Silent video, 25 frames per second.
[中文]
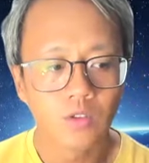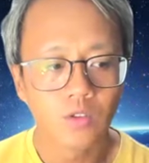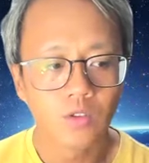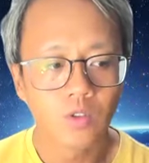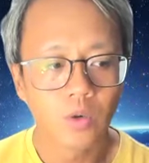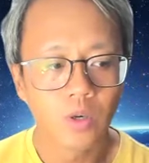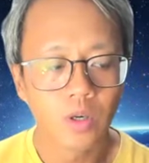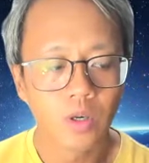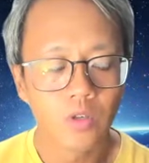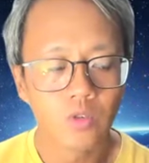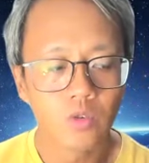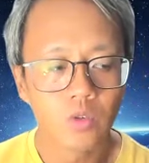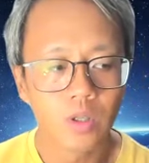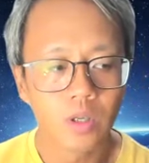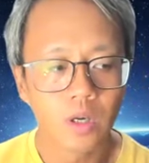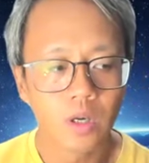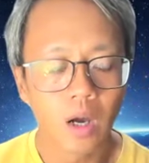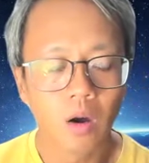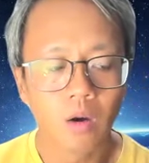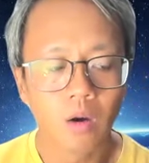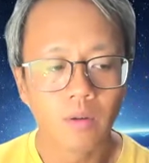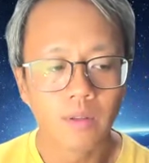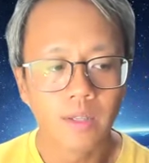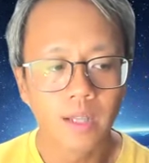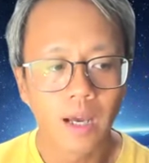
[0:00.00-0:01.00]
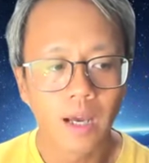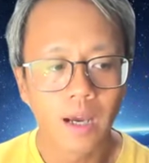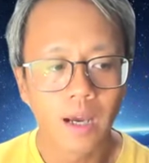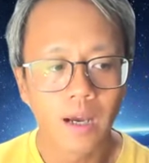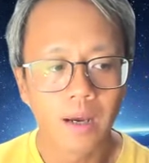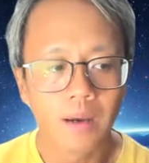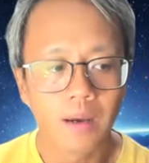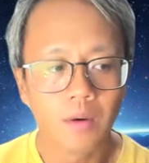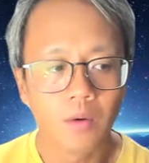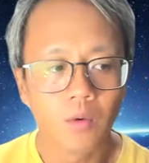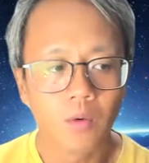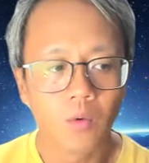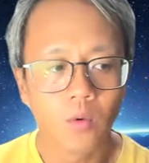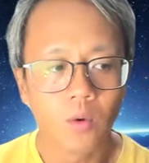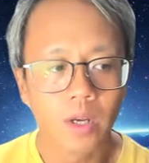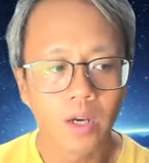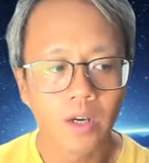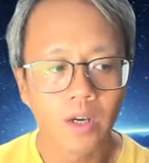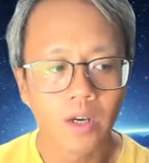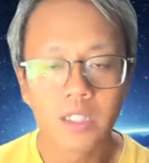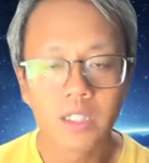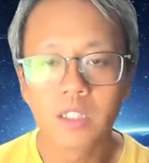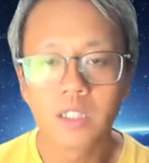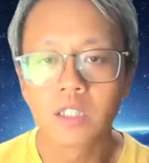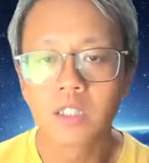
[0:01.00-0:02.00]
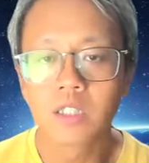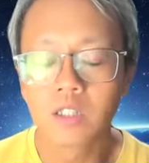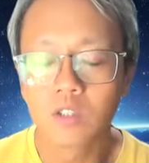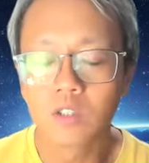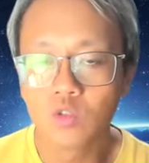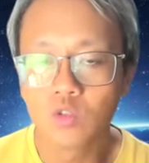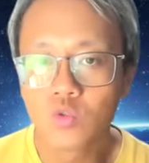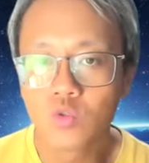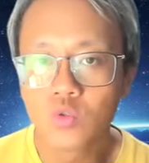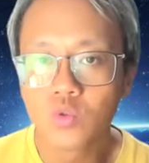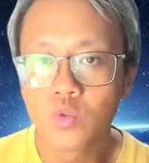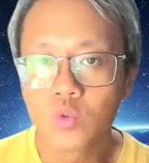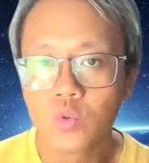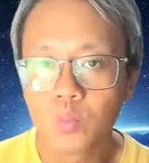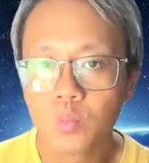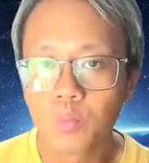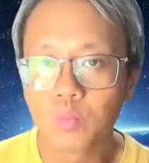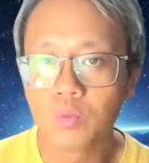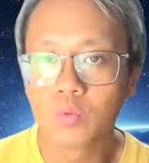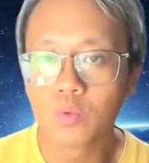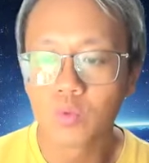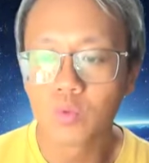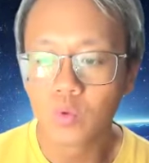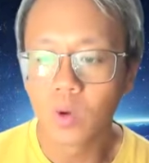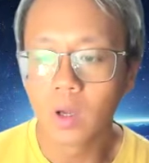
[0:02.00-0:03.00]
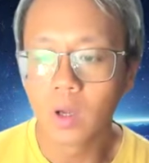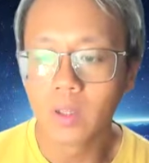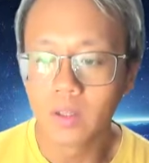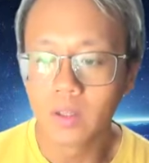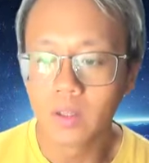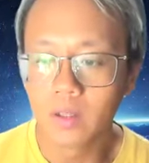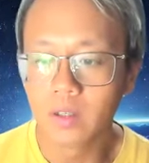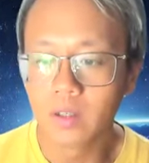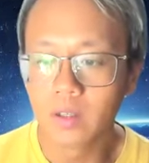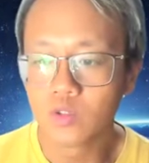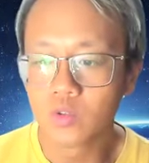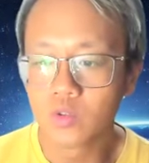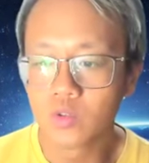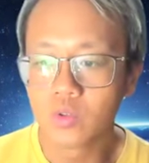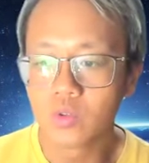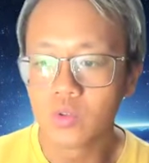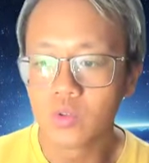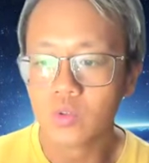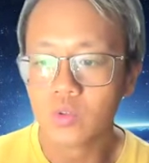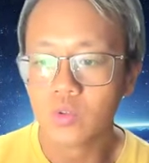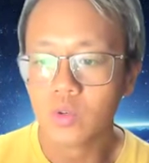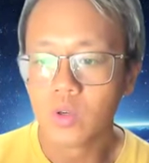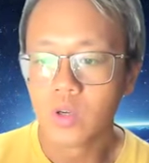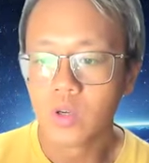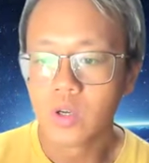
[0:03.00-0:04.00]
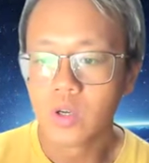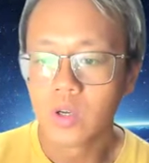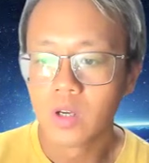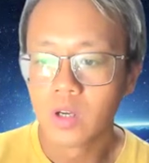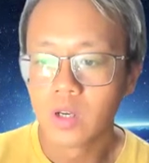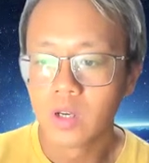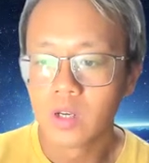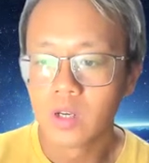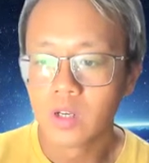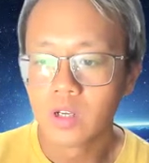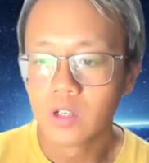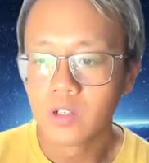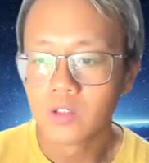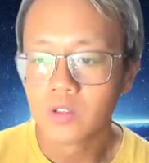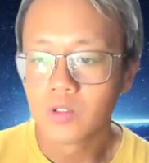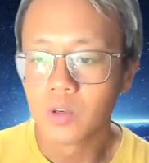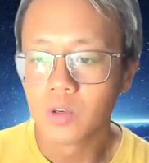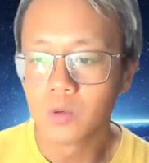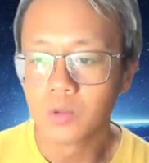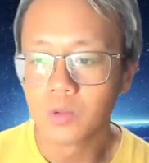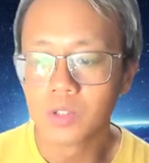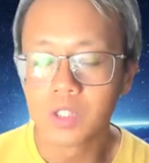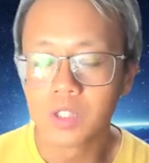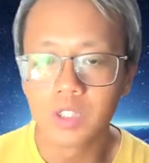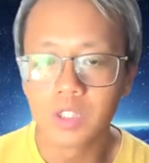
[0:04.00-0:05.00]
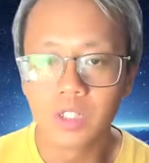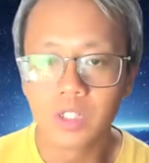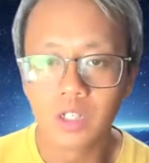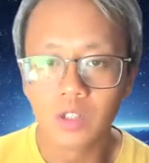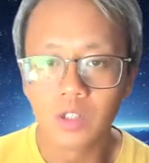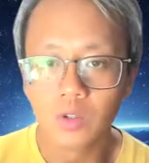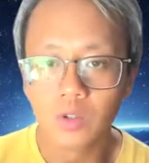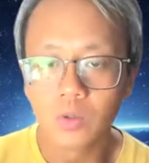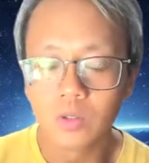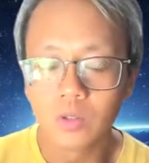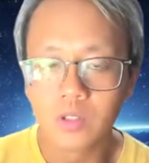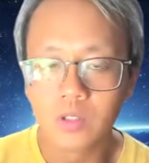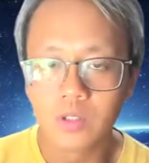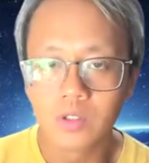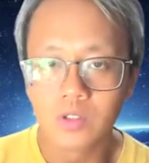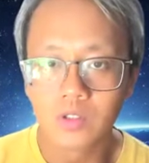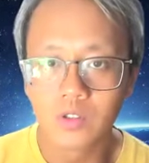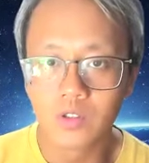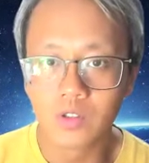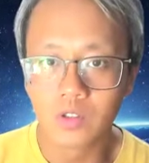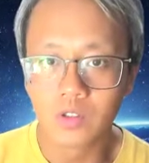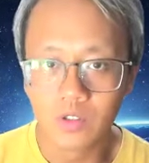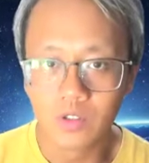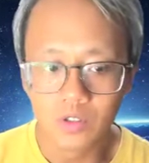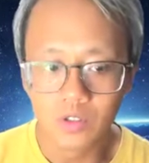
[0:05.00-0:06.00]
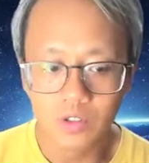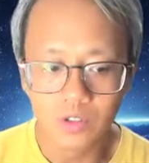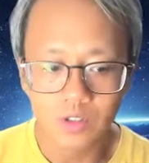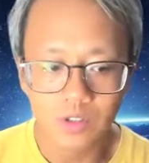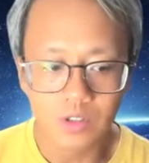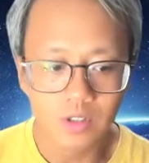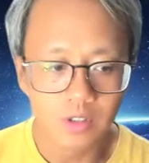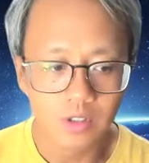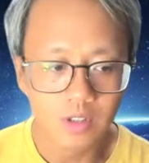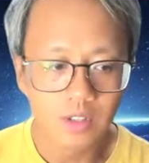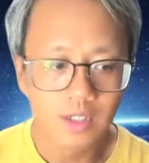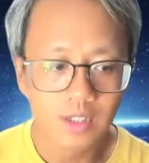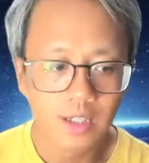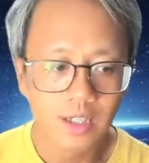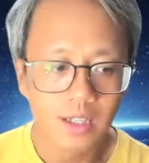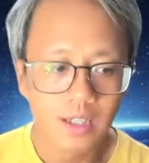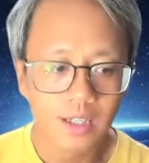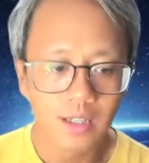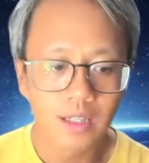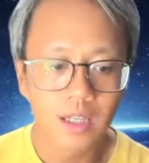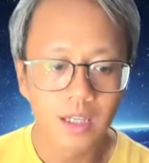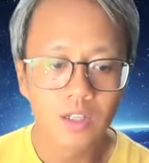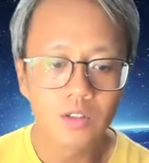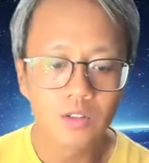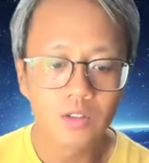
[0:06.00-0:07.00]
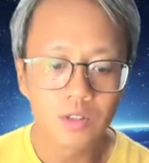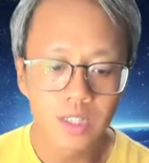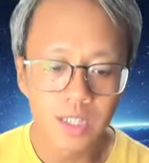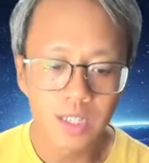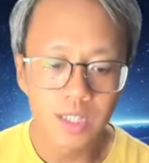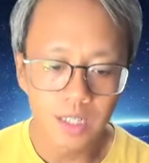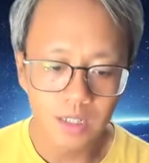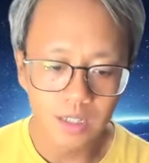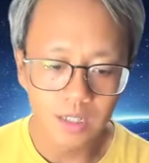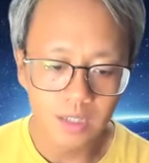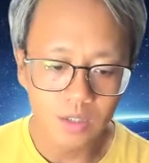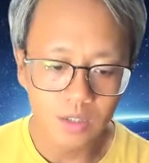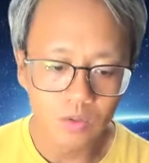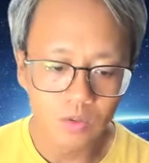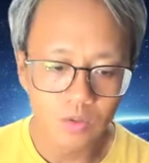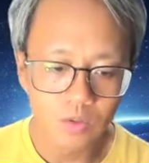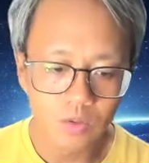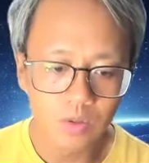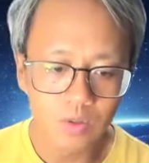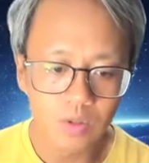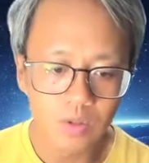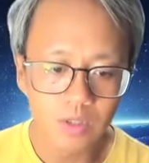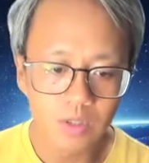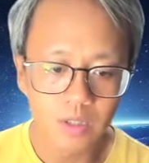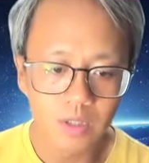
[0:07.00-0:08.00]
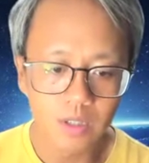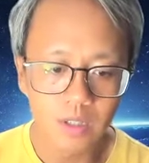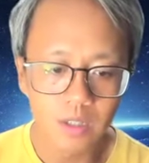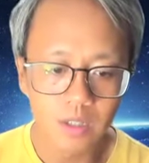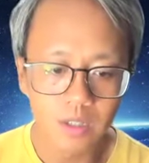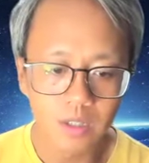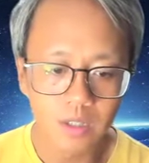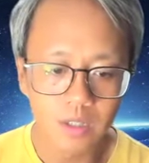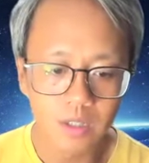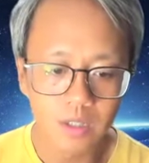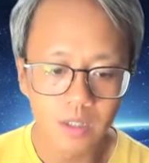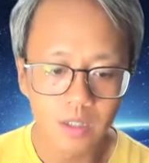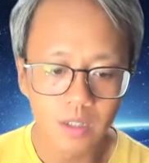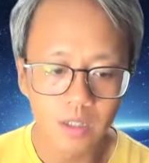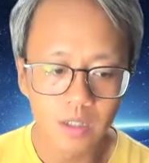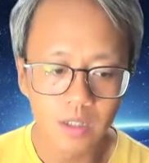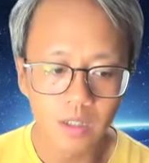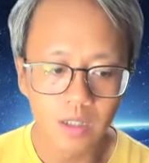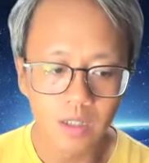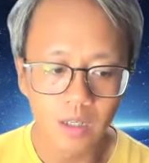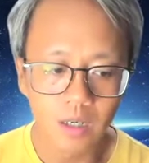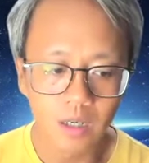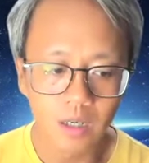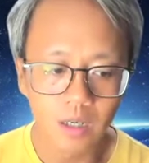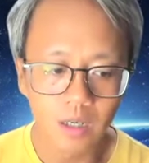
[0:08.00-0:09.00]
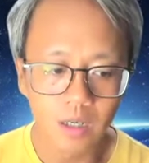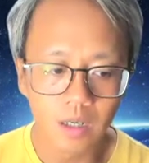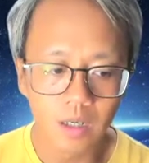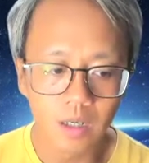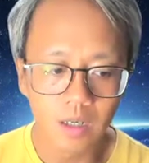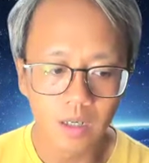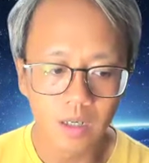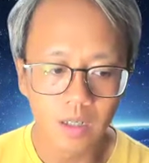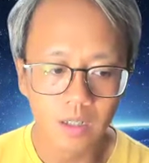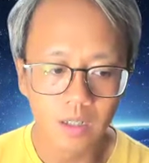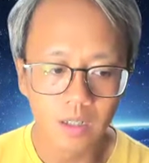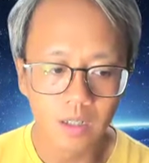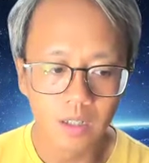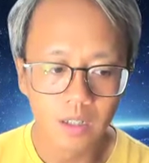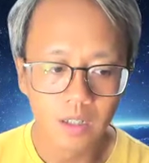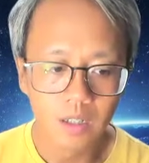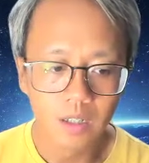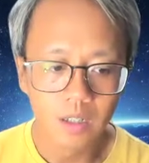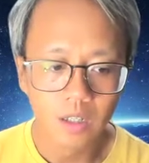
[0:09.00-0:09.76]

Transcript: 就会觉得哦，那。我要一直持续不断的去收集更多的知识，但是就像是如果，呃，